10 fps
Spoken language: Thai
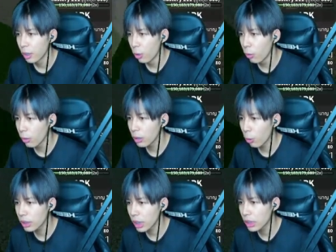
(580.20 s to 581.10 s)
อุ้ยค
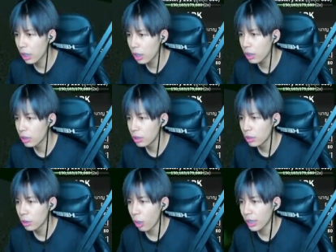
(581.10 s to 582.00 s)
นอย่างเยอะ
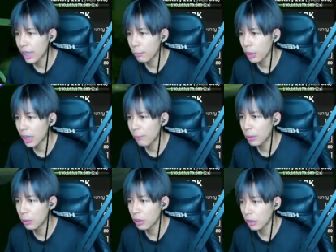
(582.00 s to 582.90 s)
ขอแจมหน่อยแล้วกันไปรุ่น